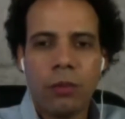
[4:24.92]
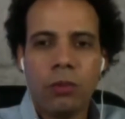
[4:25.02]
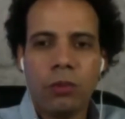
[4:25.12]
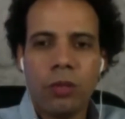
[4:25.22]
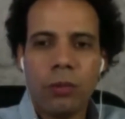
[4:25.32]

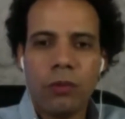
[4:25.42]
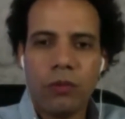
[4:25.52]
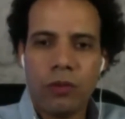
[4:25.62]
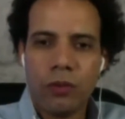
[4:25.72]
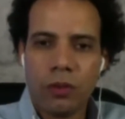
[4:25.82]
قدامه
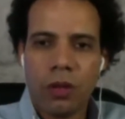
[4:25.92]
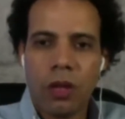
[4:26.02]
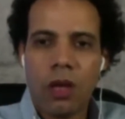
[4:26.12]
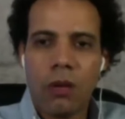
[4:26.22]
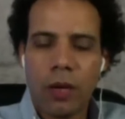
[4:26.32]
فيجن او
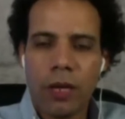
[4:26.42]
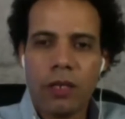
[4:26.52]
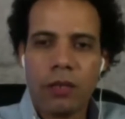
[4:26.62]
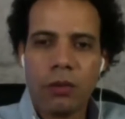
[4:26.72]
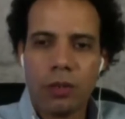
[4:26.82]
حاجه هو
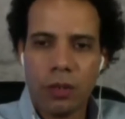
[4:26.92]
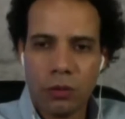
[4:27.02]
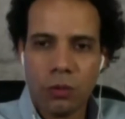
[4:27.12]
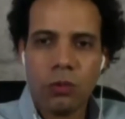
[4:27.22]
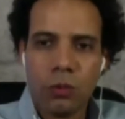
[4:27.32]
يعني
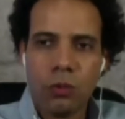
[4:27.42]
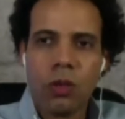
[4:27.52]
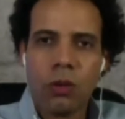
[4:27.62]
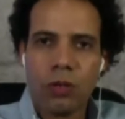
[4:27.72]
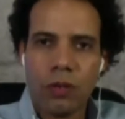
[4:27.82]
صوره هو شايفها